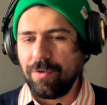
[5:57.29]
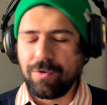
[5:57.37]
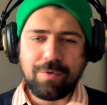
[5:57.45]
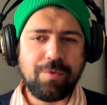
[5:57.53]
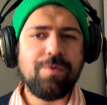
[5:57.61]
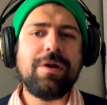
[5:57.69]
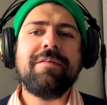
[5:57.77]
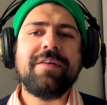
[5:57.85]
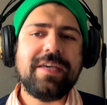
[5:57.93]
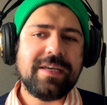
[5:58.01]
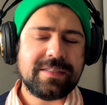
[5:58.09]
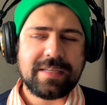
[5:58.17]
oscura
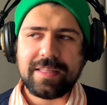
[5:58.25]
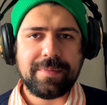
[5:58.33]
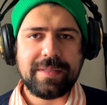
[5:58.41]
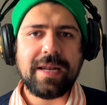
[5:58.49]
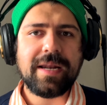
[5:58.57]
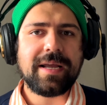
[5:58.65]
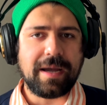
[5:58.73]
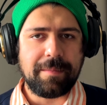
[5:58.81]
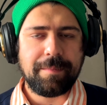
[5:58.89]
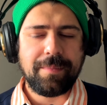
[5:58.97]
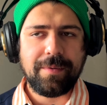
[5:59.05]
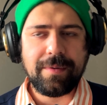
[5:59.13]
belleza del
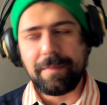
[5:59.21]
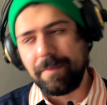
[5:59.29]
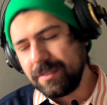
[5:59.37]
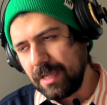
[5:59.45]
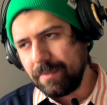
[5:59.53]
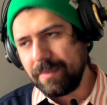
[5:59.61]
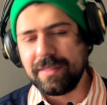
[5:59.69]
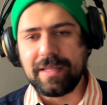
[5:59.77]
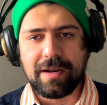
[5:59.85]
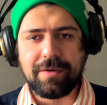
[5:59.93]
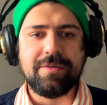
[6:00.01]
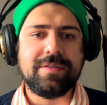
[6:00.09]
campo, especialmente
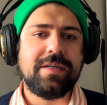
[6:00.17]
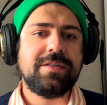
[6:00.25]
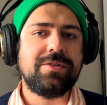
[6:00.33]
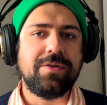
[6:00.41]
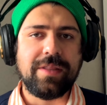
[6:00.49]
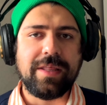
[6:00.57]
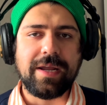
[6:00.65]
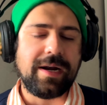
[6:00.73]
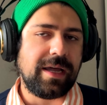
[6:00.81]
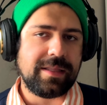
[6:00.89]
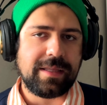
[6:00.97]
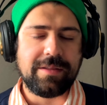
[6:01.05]
en el contexto de
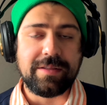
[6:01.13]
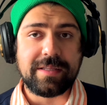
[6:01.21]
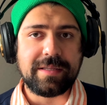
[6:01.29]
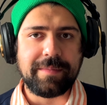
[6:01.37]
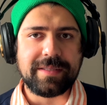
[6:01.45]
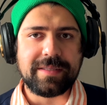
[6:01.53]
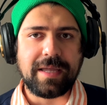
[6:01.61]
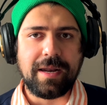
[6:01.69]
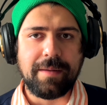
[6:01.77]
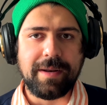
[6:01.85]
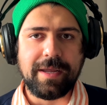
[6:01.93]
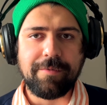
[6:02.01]
Irlanda donde está ambientada
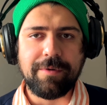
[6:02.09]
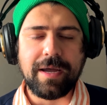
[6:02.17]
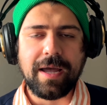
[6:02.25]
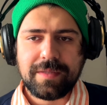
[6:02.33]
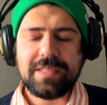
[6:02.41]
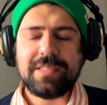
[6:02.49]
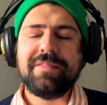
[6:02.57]
la película. Y si